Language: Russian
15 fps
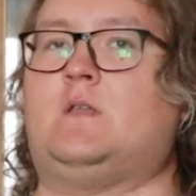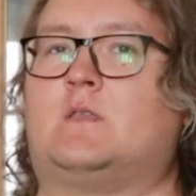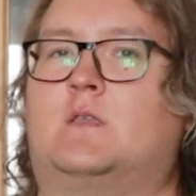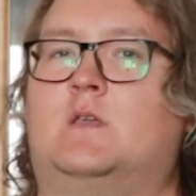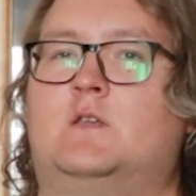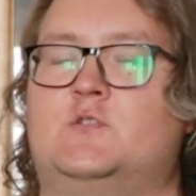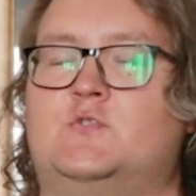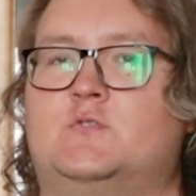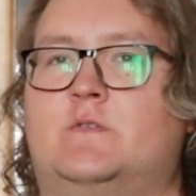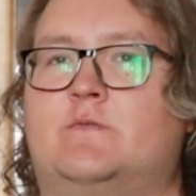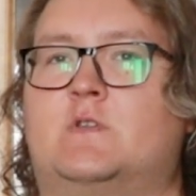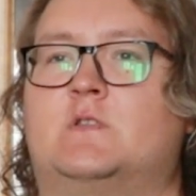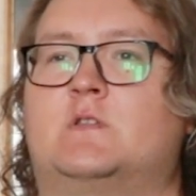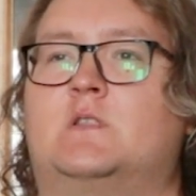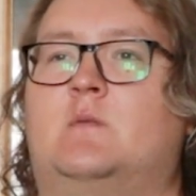Я еще,
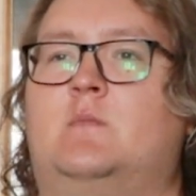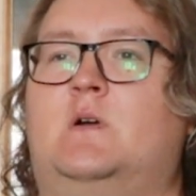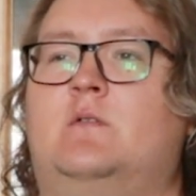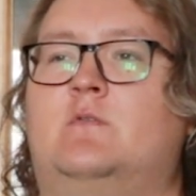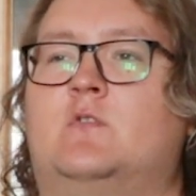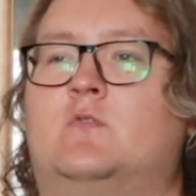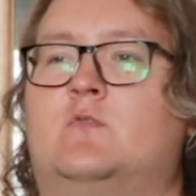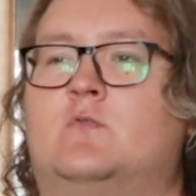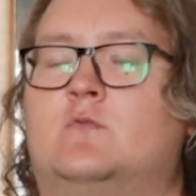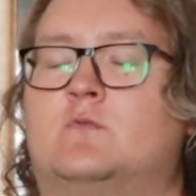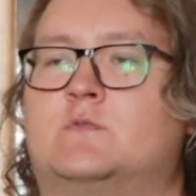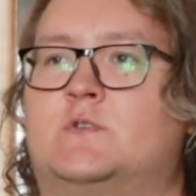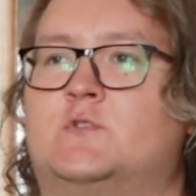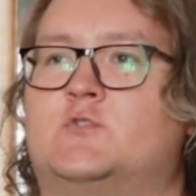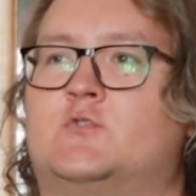наверное, добавлю
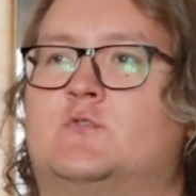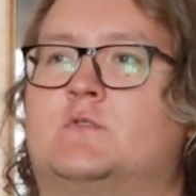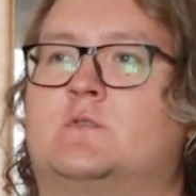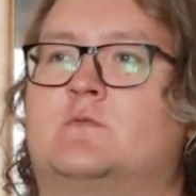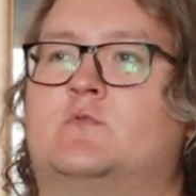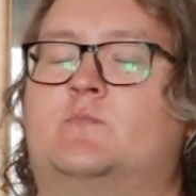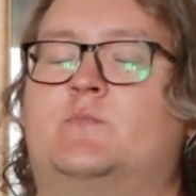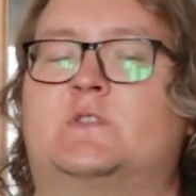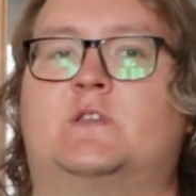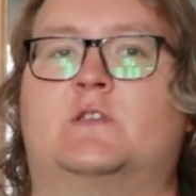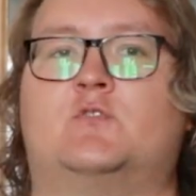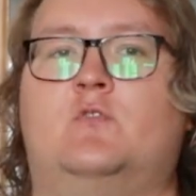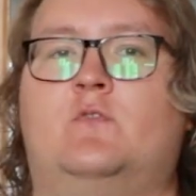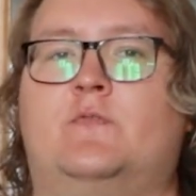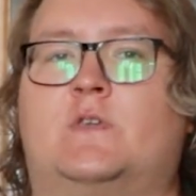насчет вот
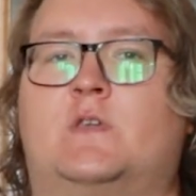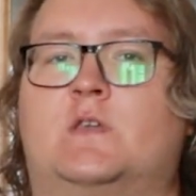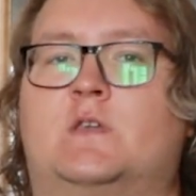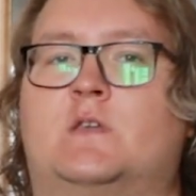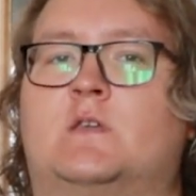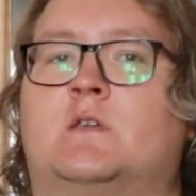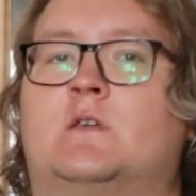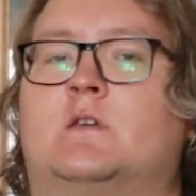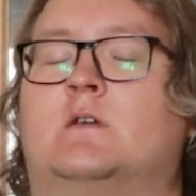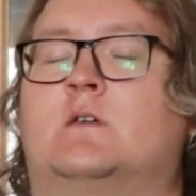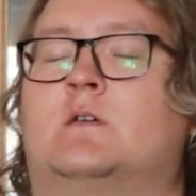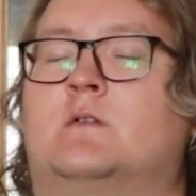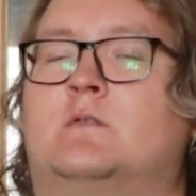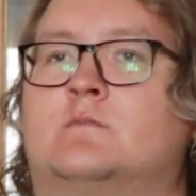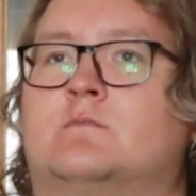подготовки и
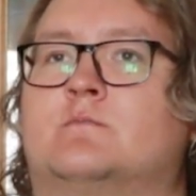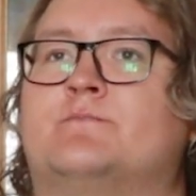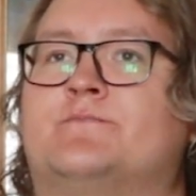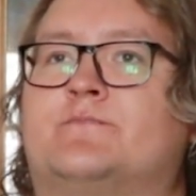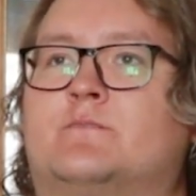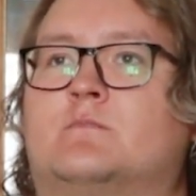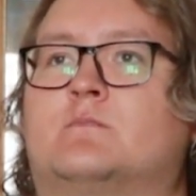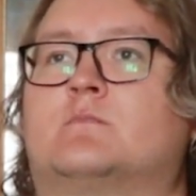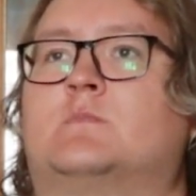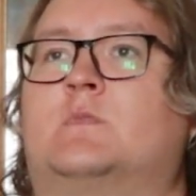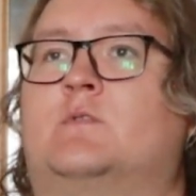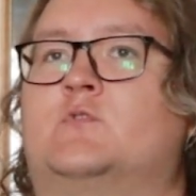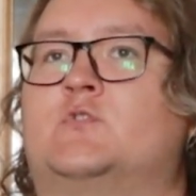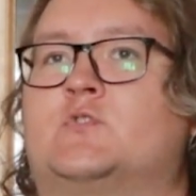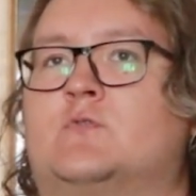э,
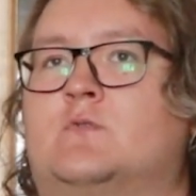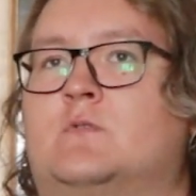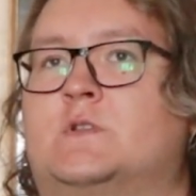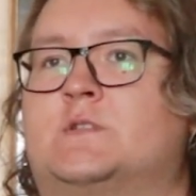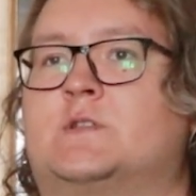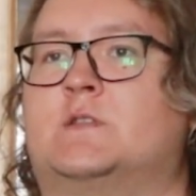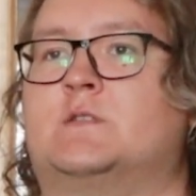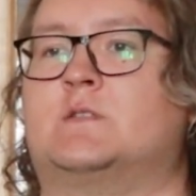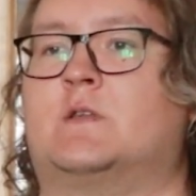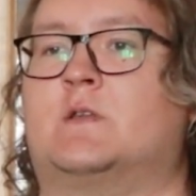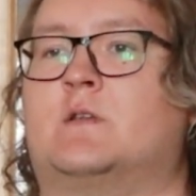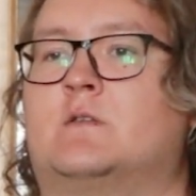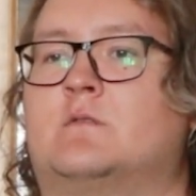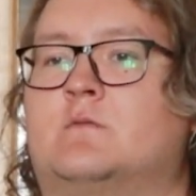того, что о центре